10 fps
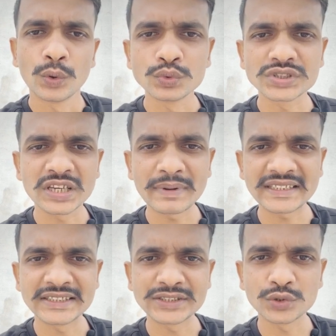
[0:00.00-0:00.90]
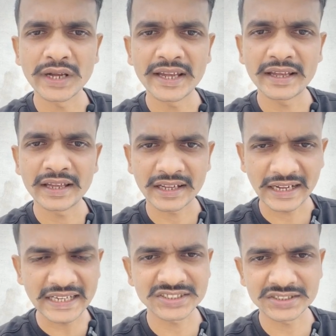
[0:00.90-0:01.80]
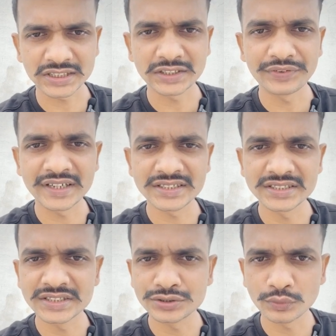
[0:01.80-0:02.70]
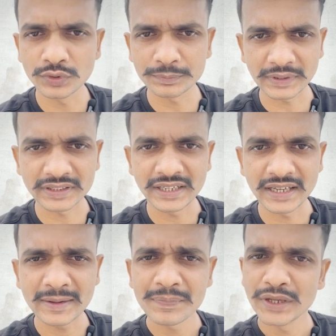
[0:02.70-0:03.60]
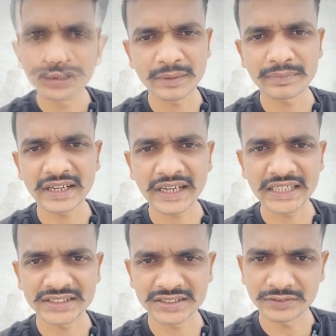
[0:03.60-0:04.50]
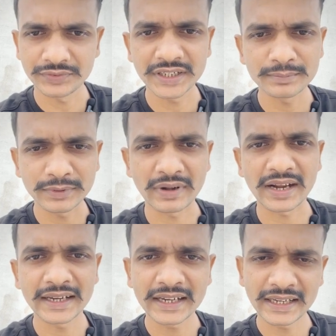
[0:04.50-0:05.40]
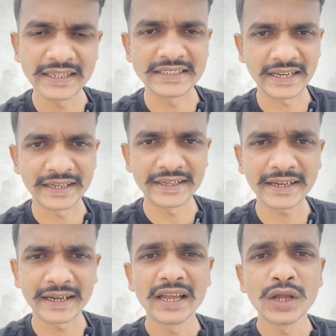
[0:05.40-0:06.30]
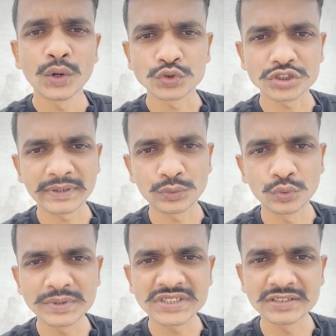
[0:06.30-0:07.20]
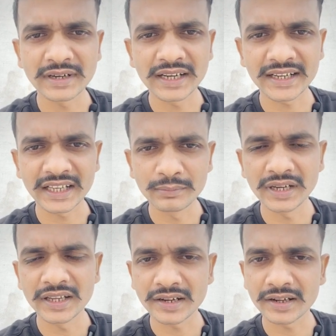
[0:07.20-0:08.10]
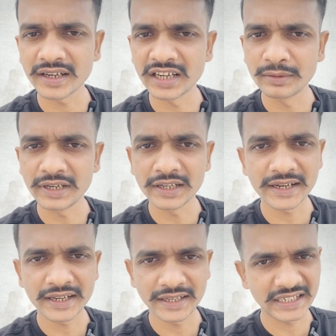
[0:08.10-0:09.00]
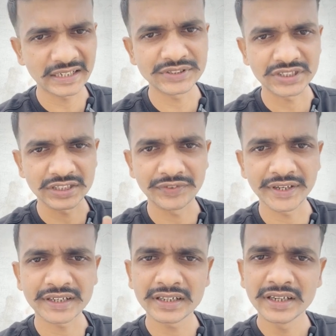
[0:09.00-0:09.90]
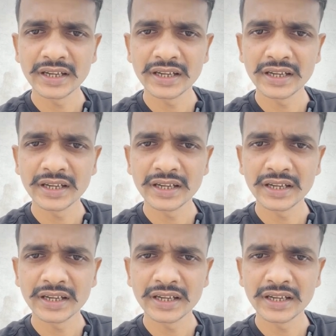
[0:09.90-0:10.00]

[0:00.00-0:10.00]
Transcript: उसके बाद से जो है कास्ट सर्टिफिकेट जिनकी ज़रूरत पड़ती है जो है अपना कास्ट सर्टिफिकेट बनवा के ले जाएंगे ठीक है उसके बाद ओबीसी वाले क्रिमिलियर नॉन क्रिमिलियर हैं इनका भी सर्टिफिकेट